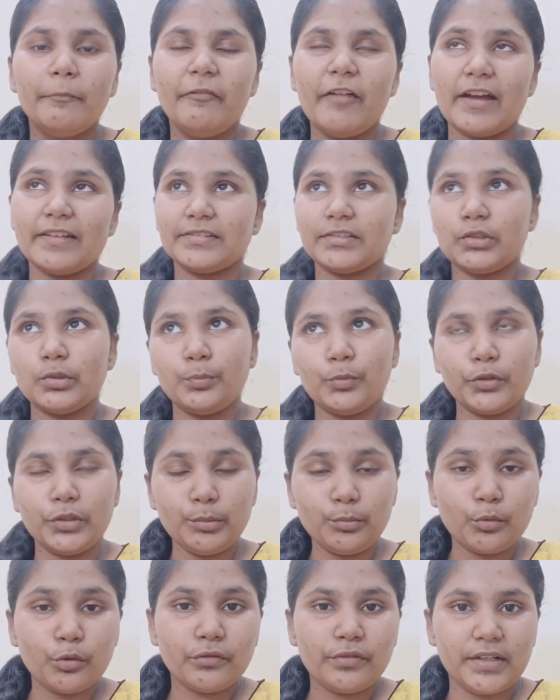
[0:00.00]
वैसे तो पूरी
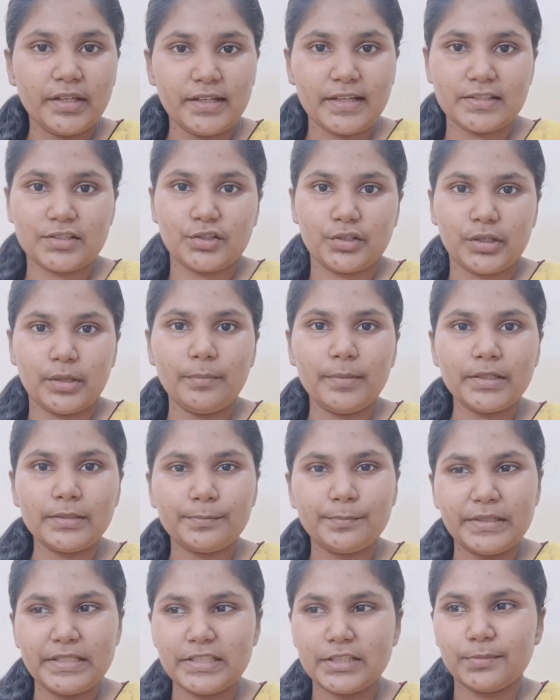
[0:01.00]
मूवी ही अच्छी है बस
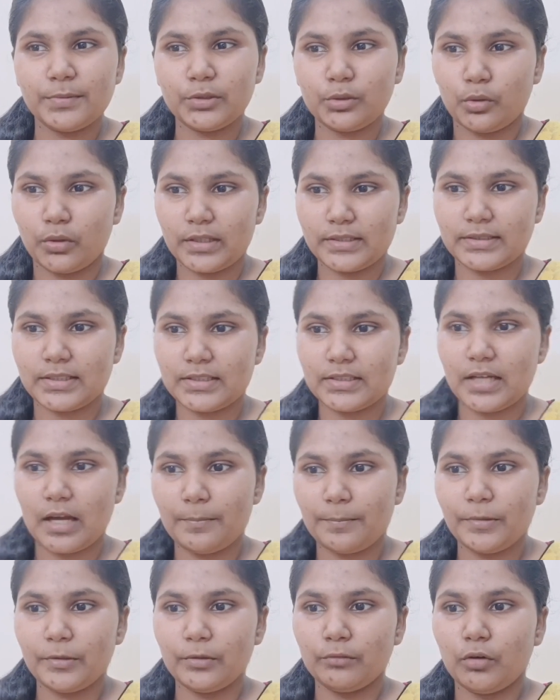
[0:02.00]
बीच में थोड़ा सा
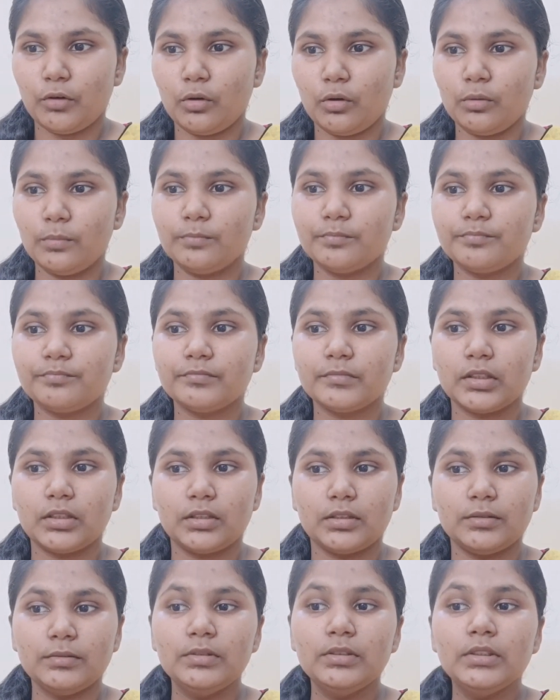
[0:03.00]
जहाँ पे वो आ,